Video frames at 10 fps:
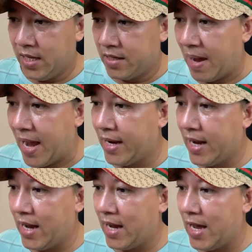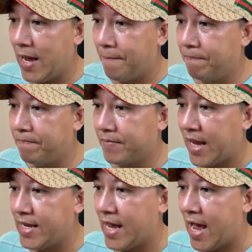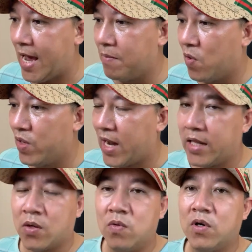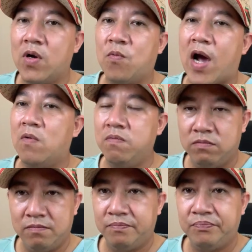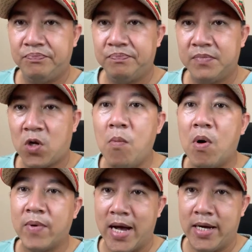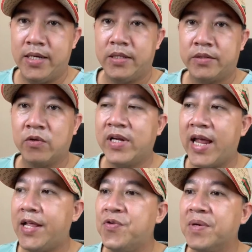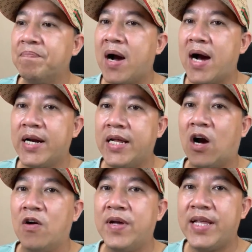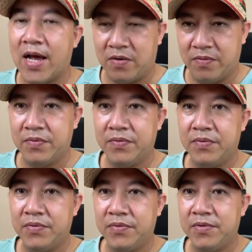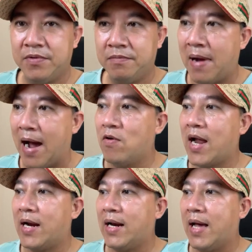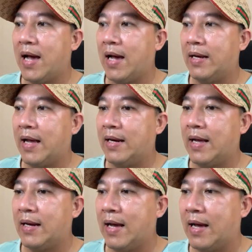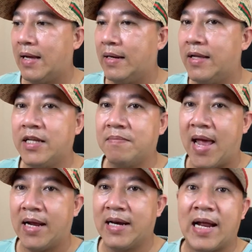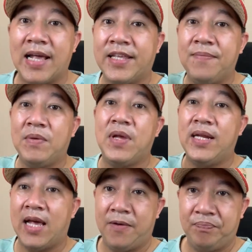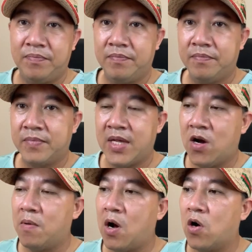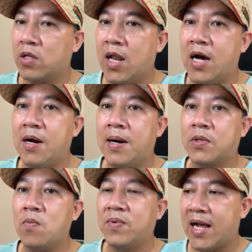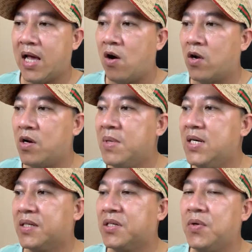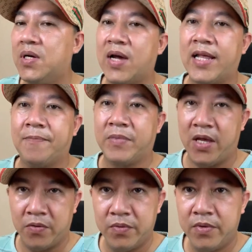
Bạn khán giả Bùi Khả Tú nói quá đúng. Có một lần tôi nghe youtuber điện thoại với nhau bảo rằng là lên trên mạng đang livestream đến vậy nè, thì họ lỡ thốt ra là họ nói mướn luật sư lương 200 triệu,